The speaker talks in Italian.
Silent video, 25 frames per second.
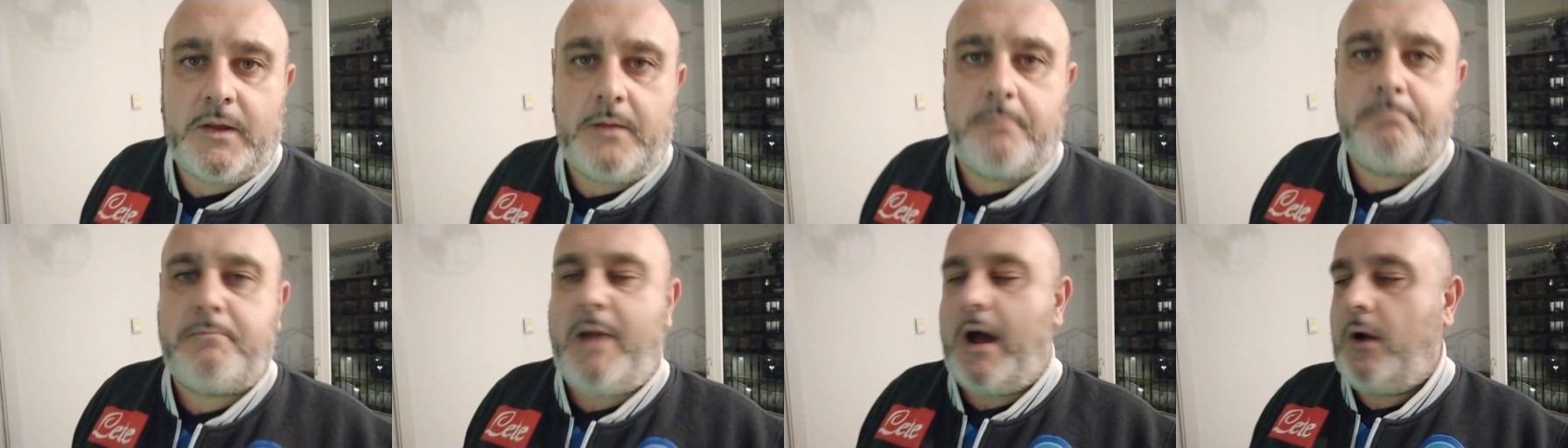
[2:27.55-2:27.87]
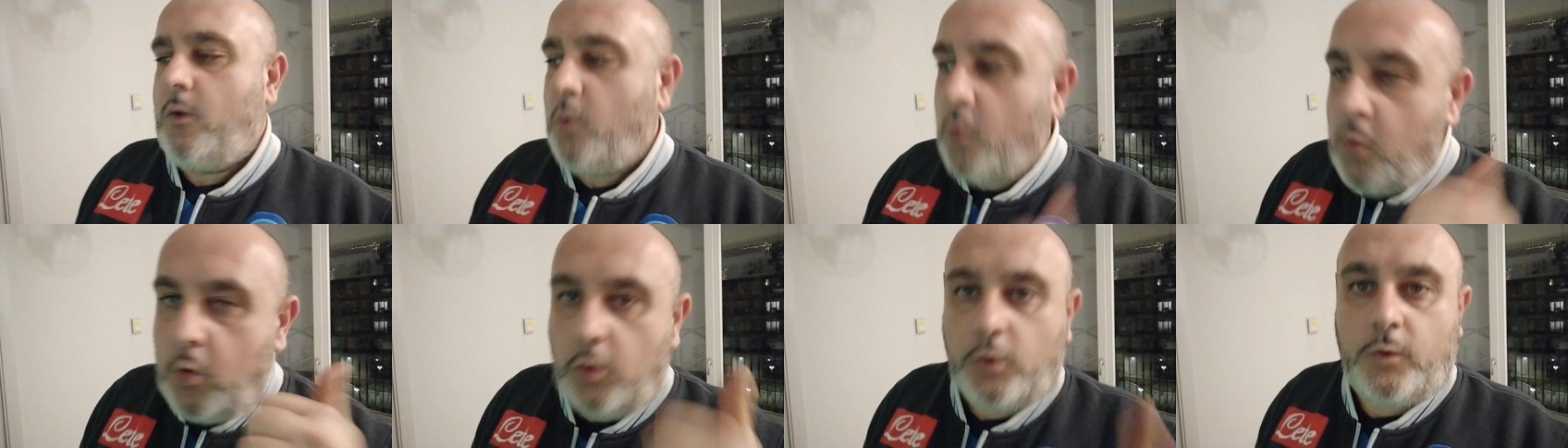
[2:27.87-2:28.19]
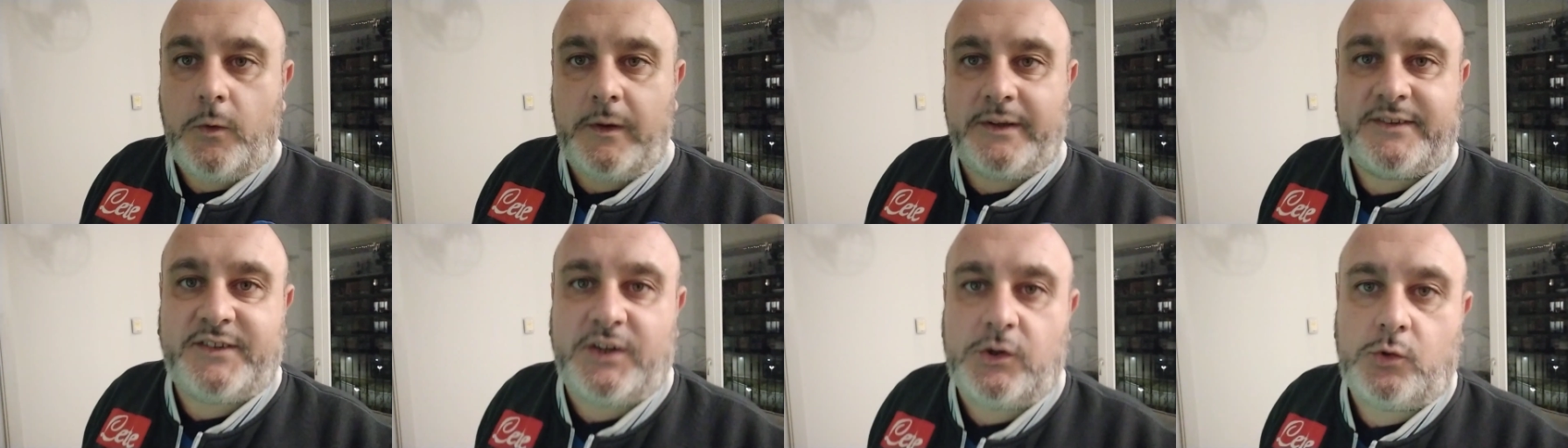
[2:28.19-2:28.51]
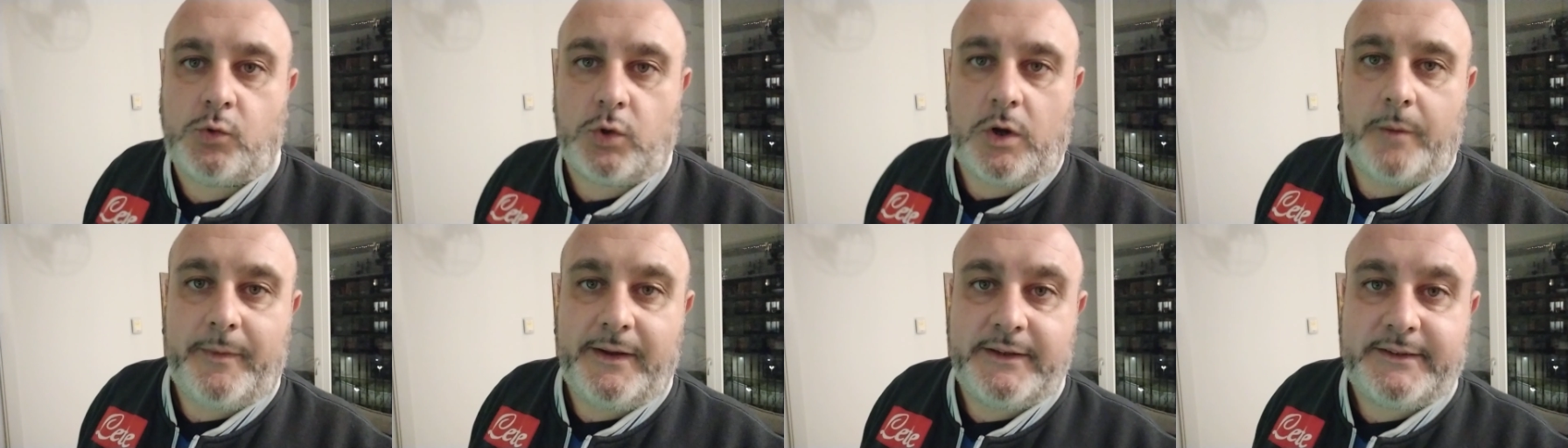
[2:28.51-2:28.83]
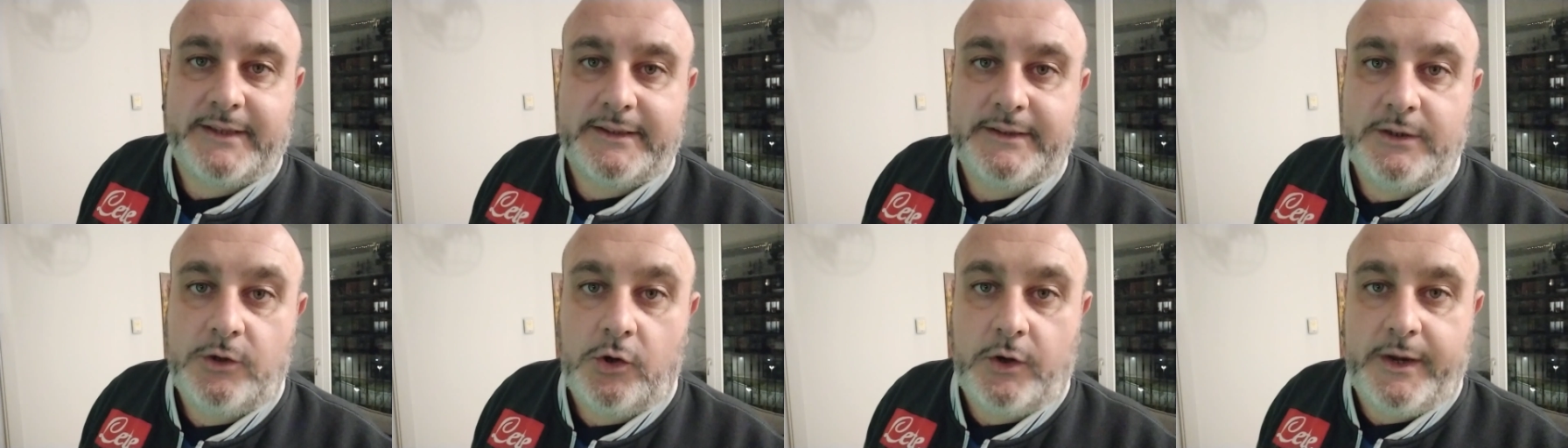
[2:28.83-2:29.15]
Ma uno è
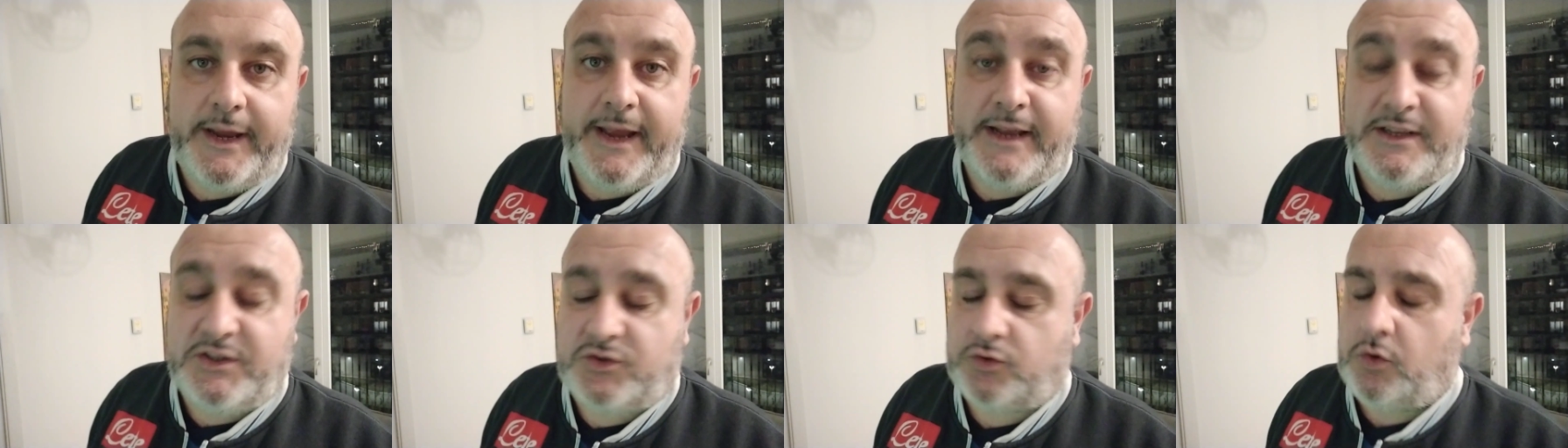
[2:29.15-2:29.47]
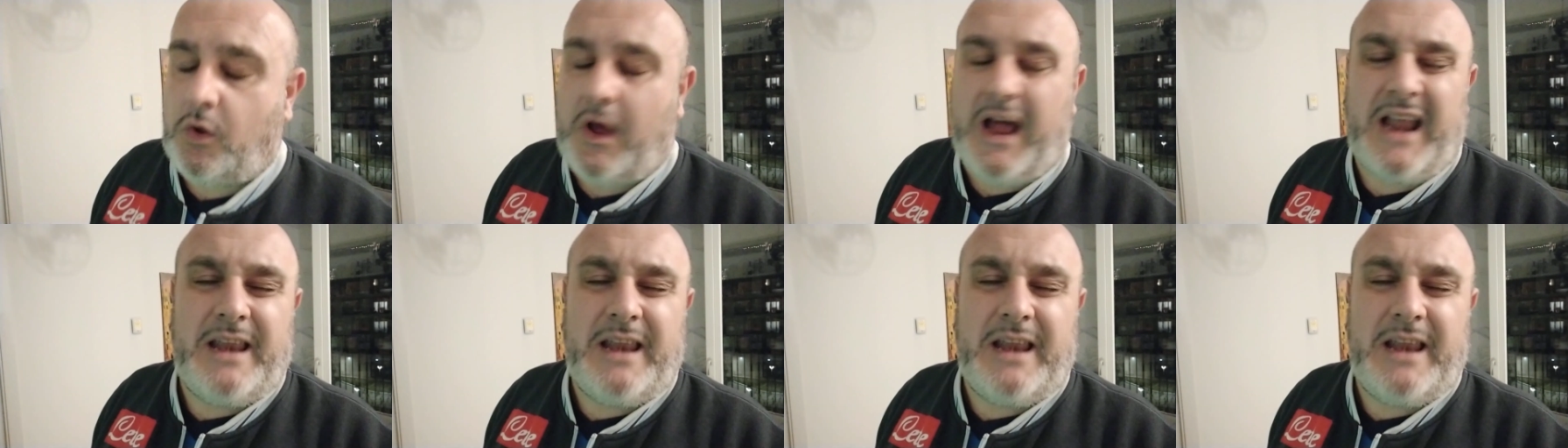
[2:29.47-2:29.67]
sicuramente di Lorenzo,